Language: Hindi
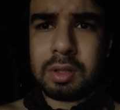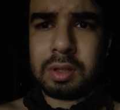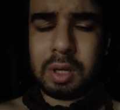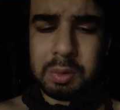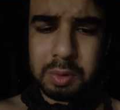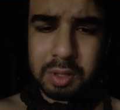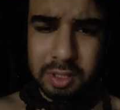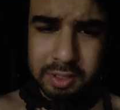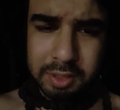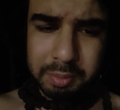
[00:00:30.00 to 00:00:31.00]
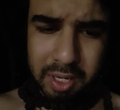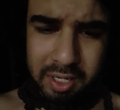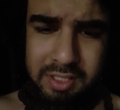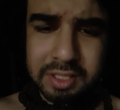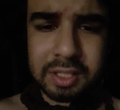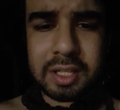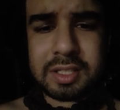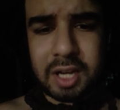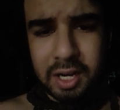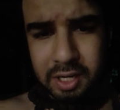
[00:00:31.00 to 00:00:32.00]
गऊ और नंदी महाराज इनके
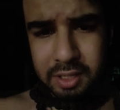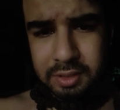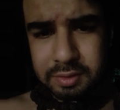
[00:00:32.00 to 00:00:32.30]
चारा